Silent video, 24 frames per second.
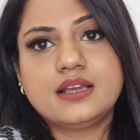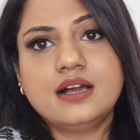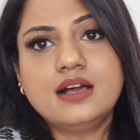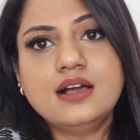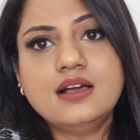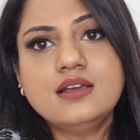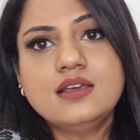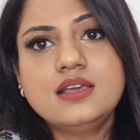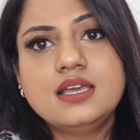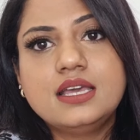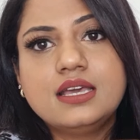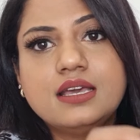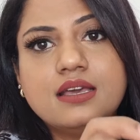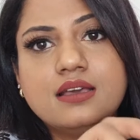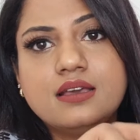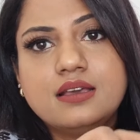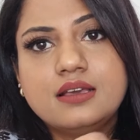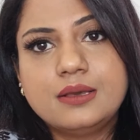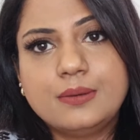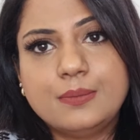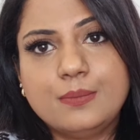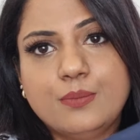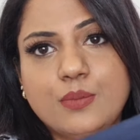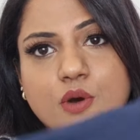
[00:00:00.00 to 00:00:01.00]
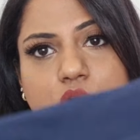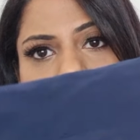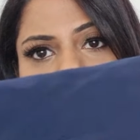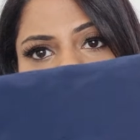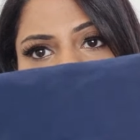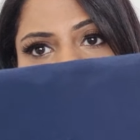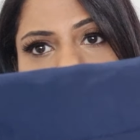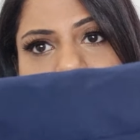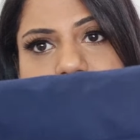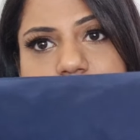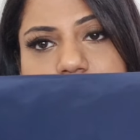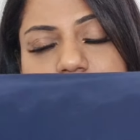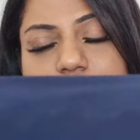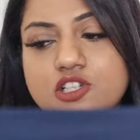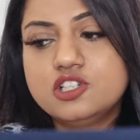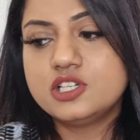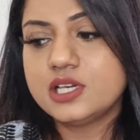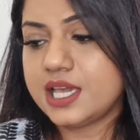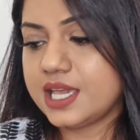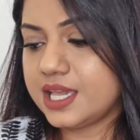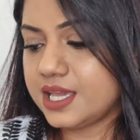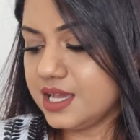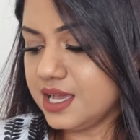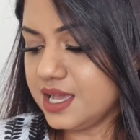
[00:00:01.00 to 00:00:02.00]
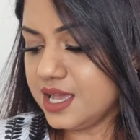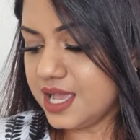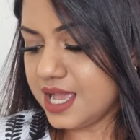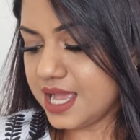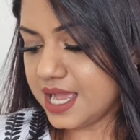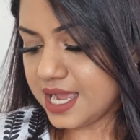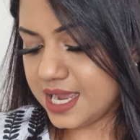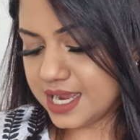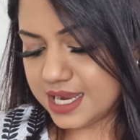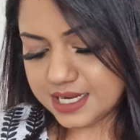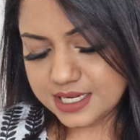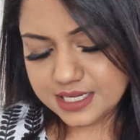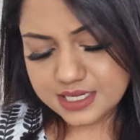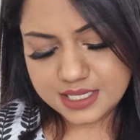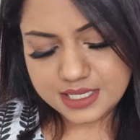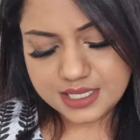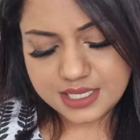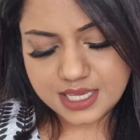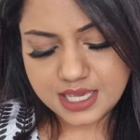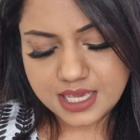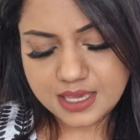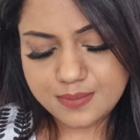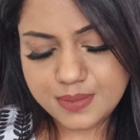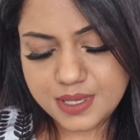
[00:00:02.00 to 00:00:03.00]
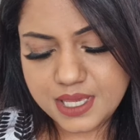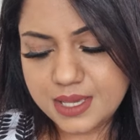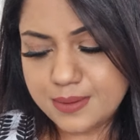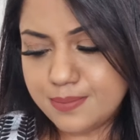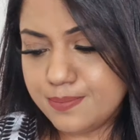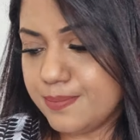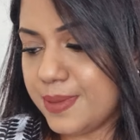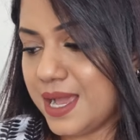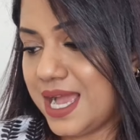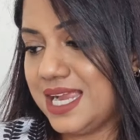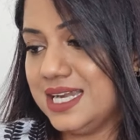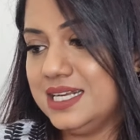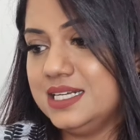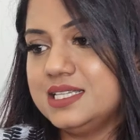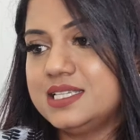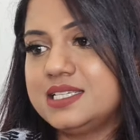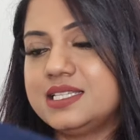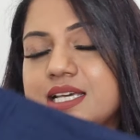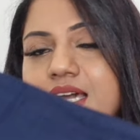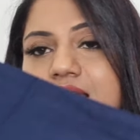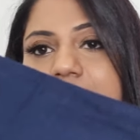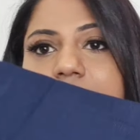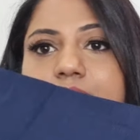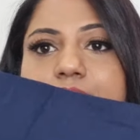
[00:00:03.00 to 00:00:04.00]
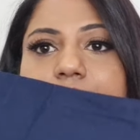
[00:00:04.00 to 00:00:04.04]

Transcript: का बॉटम्स मिल जाएगा एंड ये भी पैंट स्टाइल